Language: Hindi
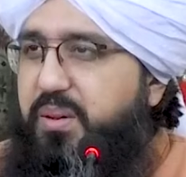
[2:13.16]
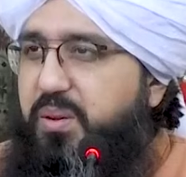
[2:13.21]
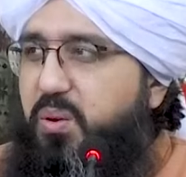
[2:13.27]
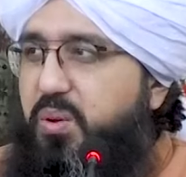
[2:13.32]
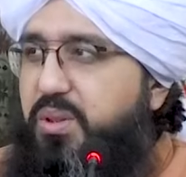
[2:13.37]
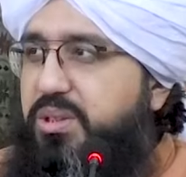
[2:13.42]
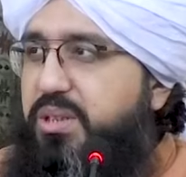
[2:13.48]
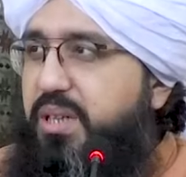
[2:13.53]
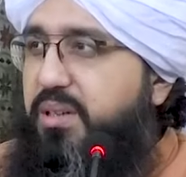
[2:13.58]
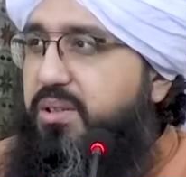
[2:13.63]

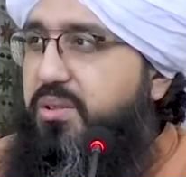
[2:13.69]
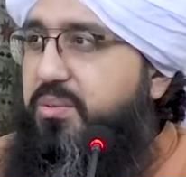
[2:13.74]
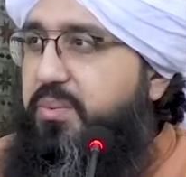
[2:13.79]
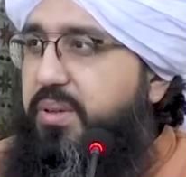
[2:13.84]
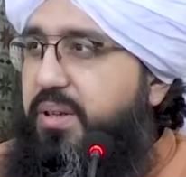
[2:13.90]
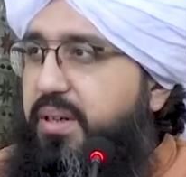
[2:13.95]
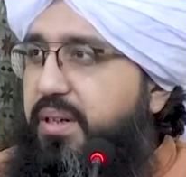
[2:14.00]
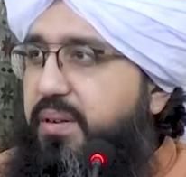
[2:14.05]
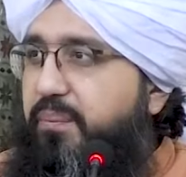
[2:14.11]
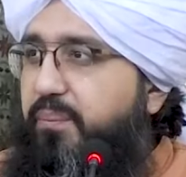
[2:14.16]
कोई शख्स
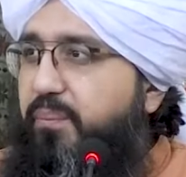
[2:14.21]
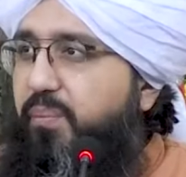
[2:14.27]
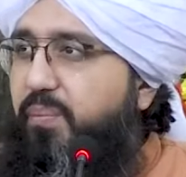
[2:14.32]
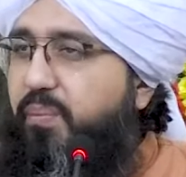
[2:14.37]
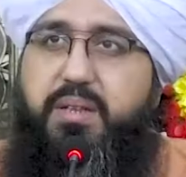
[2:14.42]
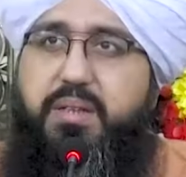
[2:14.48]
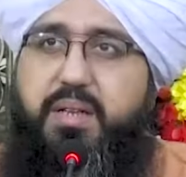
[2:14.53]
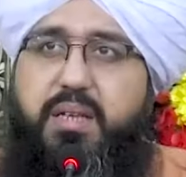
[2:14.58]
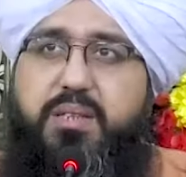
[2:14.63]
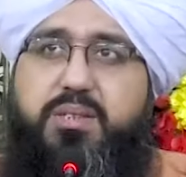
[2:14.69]
भी
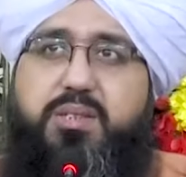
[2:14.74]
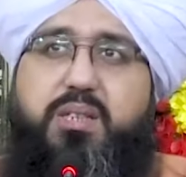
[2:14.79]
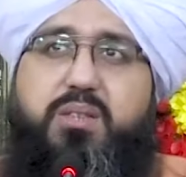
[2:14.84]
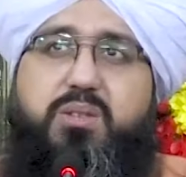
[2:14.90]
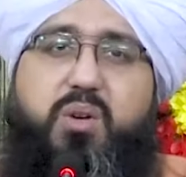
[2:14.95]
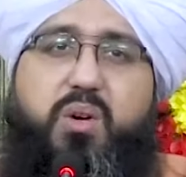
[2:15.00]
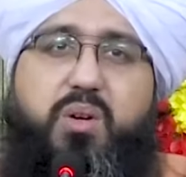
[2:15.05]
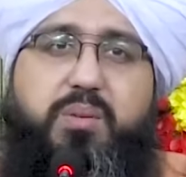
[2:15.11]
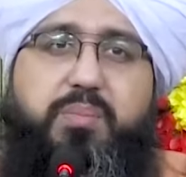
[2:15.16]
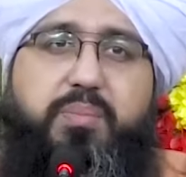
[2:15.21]
पैदाशी
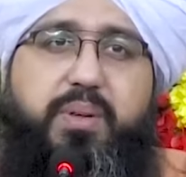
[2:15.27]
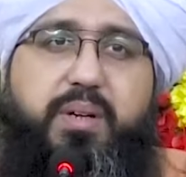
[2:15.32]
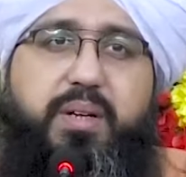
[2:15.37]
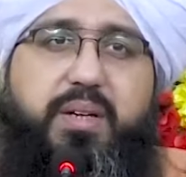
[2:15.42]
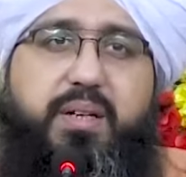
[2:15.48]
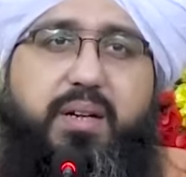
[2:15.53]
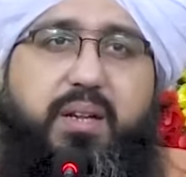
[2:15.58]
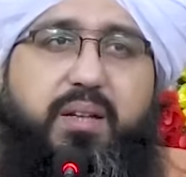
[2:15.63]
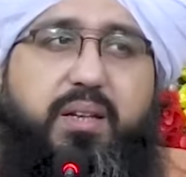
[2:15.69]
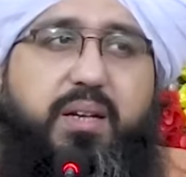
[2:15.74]
तौर पे
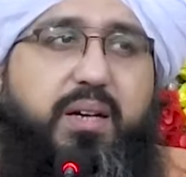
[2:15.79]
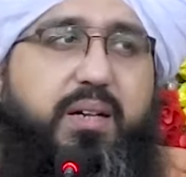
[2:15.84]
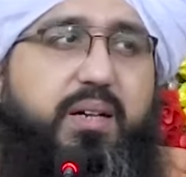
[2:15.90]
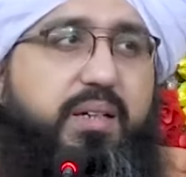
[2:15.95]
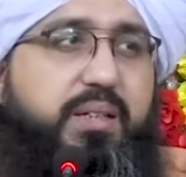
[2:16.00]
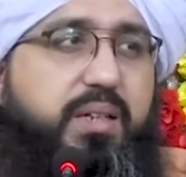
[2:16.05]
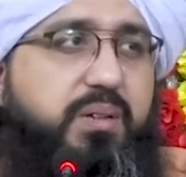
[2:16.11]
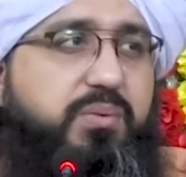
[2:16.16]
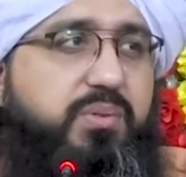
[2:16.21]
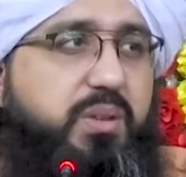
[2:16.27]
अल्लाह
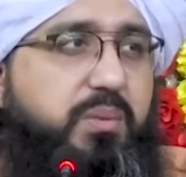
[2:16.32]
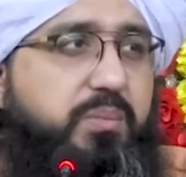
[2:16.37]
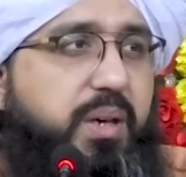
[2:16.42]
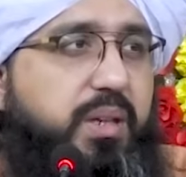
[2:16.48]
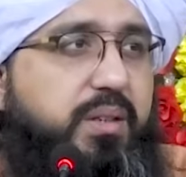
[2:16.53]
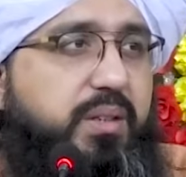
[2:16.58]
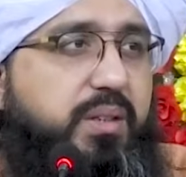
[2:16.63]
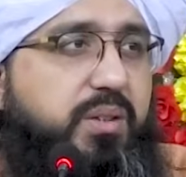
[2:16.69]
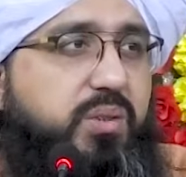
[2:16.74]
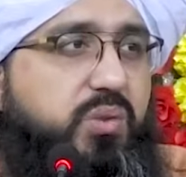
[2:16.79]
का
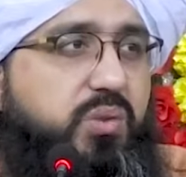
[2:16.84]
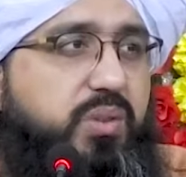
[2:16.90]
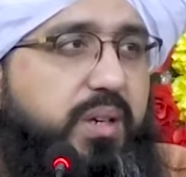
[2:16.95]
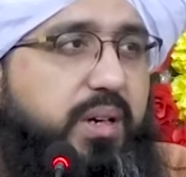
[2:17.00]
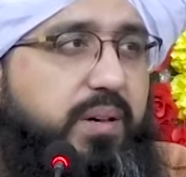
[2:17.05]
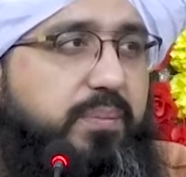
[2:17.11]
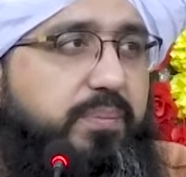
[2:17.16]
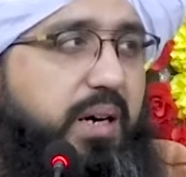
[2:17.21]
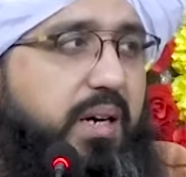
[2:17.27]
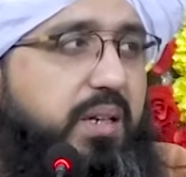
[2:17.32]
नाफरमान नहीं
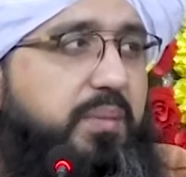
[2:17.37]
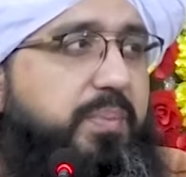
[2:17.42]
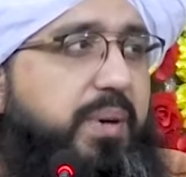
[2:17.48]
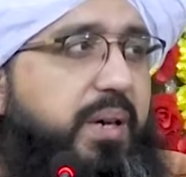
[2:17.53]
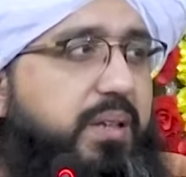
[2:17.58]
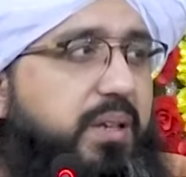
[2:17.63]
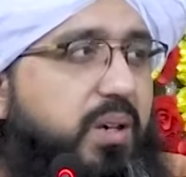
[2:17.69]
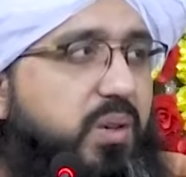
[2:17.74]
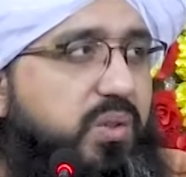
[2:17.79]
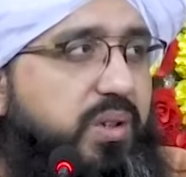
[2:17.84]
होता हर
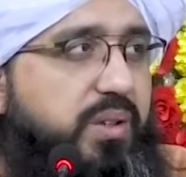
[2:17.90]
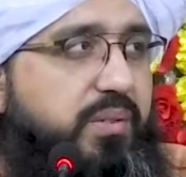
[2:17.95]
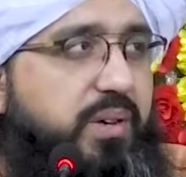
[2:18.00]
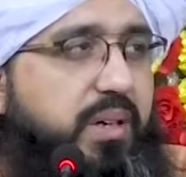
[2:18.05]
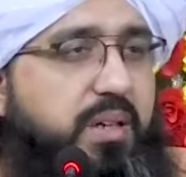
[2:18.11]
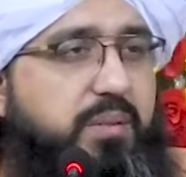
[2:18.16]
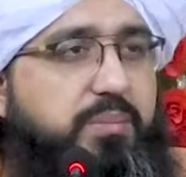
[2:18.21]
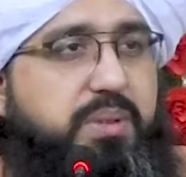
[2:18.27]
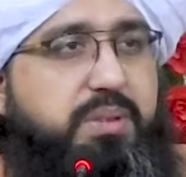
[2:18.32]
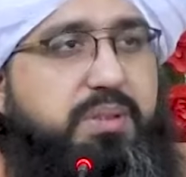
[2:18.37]
पैदा होने
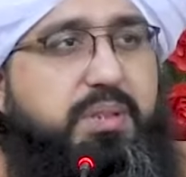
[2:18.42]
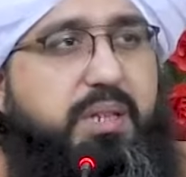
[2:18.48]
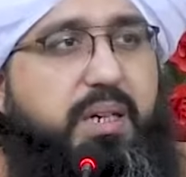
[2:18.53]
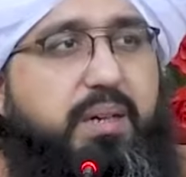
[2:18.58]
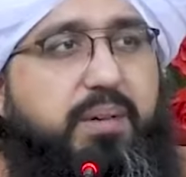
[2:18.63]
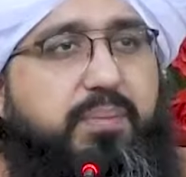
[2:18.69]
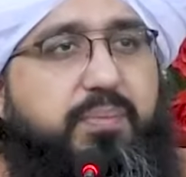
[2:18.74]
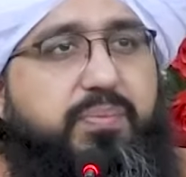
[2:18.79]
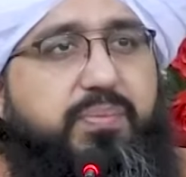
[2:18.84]
वाला बच्चा